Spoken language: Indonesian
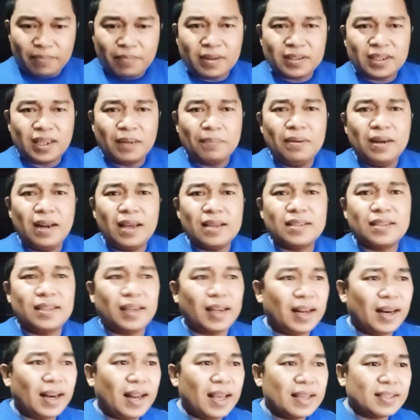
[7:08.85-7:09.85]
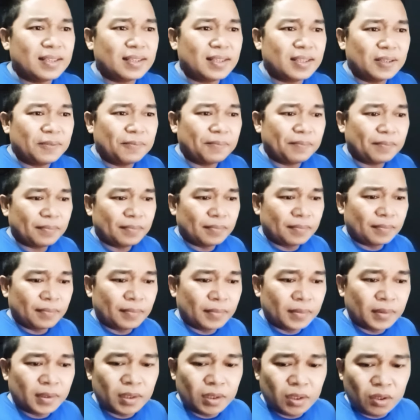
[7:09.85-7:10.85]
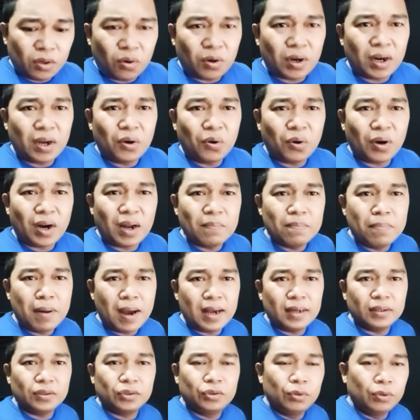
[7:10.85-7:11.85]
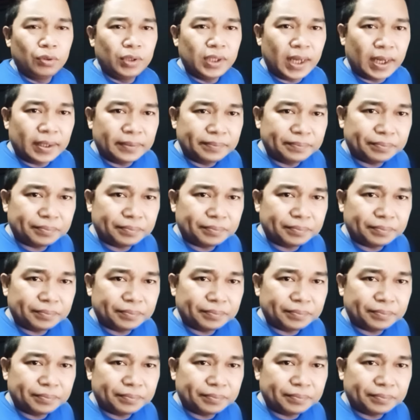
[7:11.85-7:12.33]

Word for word: saya bilang sekelas orang-orang bank tuh ya